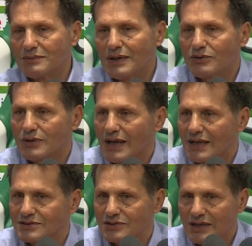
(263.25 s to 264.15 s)
ma è un
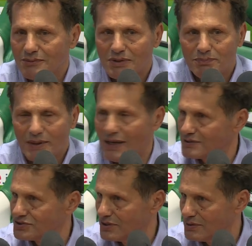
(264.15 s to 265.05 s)
ragazzo che a me
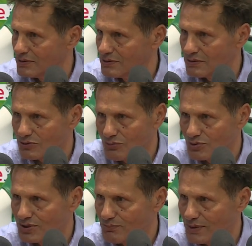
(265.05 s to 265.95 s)
piace, eh, come
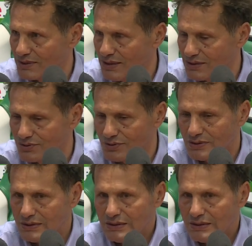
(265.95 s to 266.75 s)
ho sempre detto,